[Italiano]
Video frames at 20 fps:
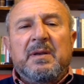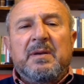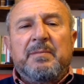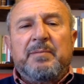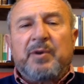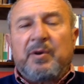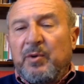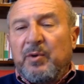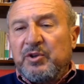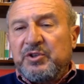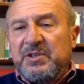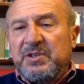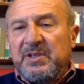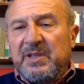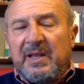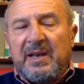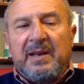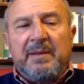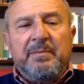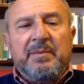promossi
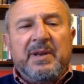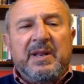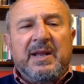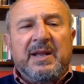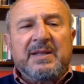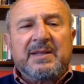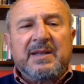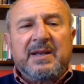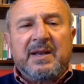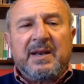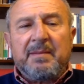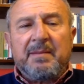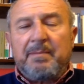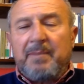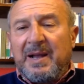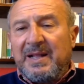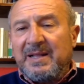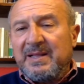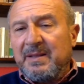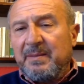dalle brigate
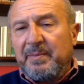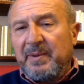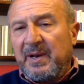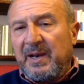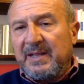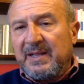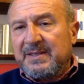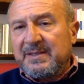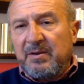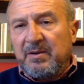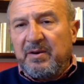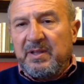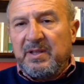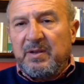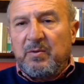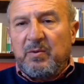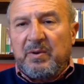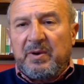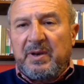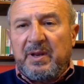Garibaldi per le azioni di
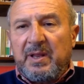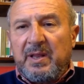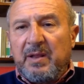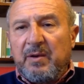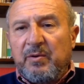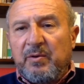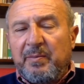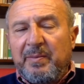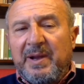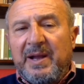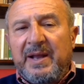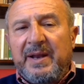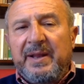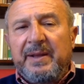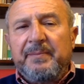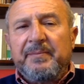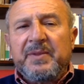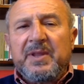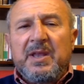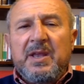guerriglia
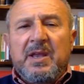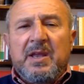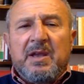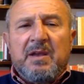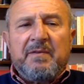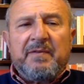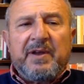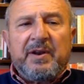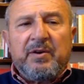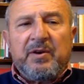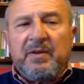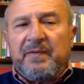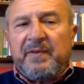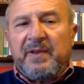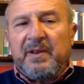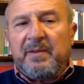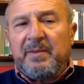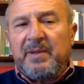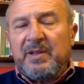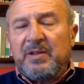urbana, fanno
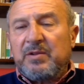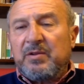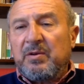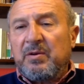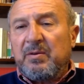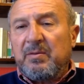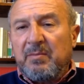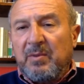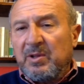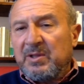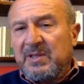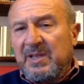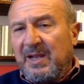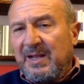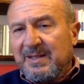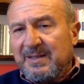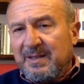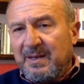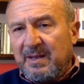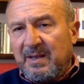riferimento molti
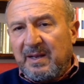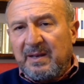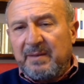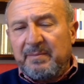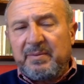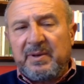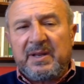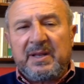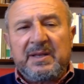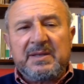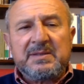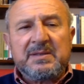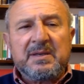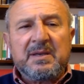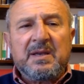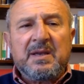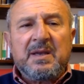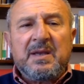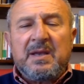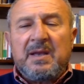altri calabresi.
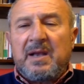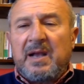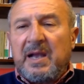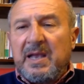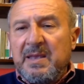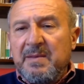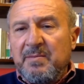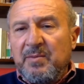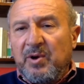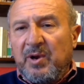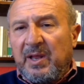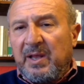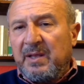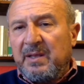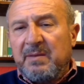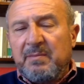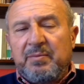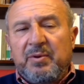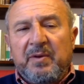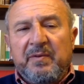A Imola,
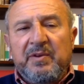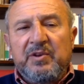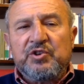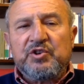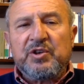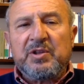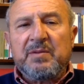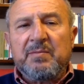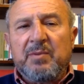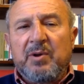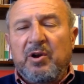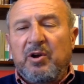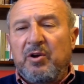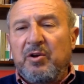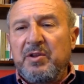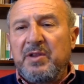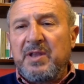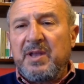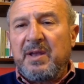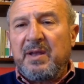in provincia di
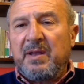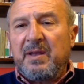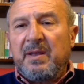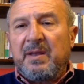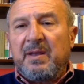Bologna,